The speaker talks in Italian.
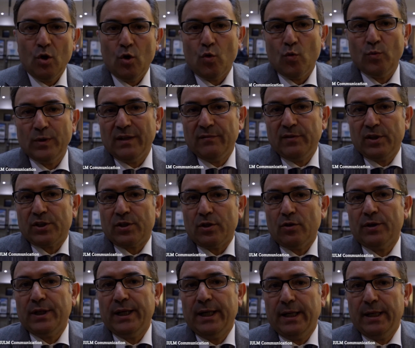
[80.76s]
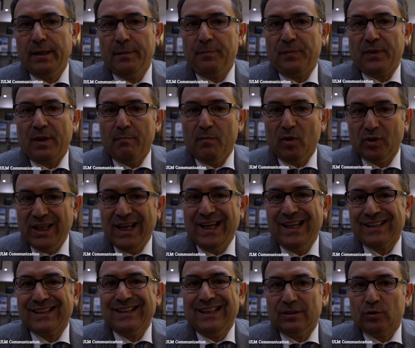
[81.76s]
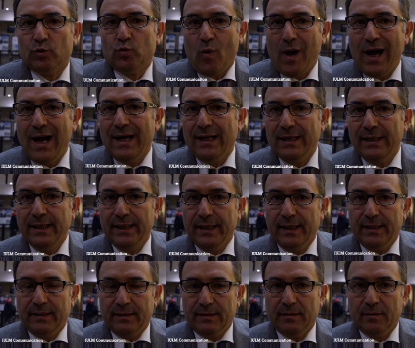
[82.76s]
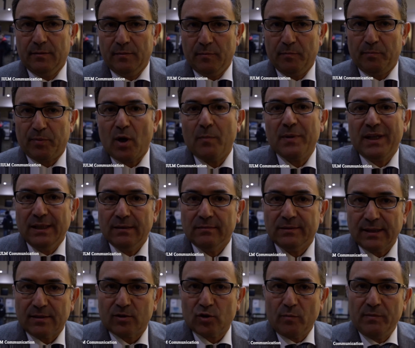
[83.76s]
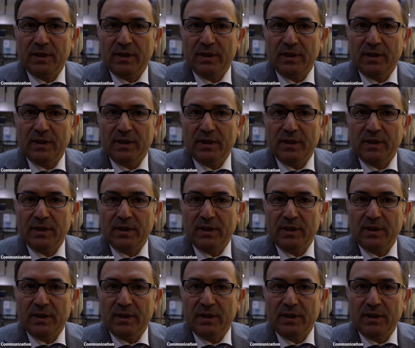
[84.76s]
Una visione moderna, attuale, propria del terzo